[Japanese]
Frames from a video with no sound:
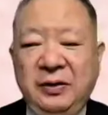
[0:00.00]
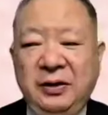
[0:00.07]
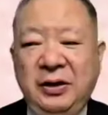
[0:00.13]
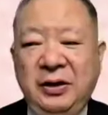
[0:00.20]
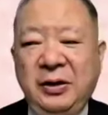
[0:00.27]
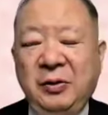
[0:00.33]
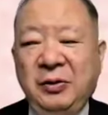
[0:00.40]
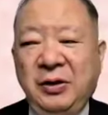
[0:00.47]
聞
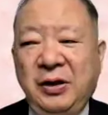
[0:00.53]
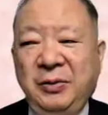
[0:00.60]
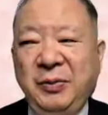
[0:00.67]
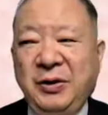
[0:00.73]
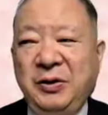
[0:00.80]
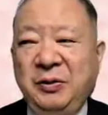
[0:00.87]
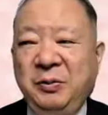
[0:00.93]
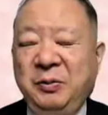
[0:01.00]
いたことあり
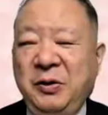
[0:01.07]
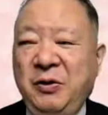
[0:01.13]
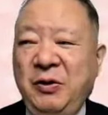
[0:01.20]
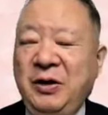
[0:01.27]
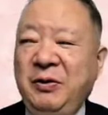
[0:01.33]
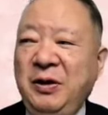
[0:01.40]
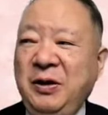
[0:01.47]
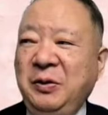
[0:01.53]
ます。まあ、
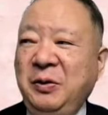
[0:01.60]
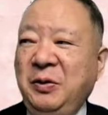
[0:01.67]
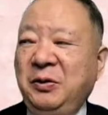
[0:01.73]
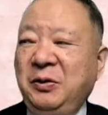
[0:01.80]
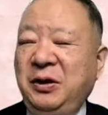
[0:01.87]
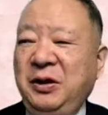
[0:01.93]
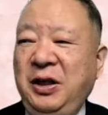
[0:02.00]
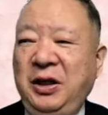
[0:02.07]
我々の頃っ
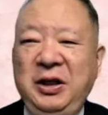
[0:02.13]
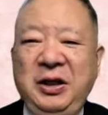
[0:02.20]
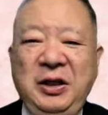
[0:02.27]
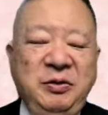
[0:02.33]
ね、はい、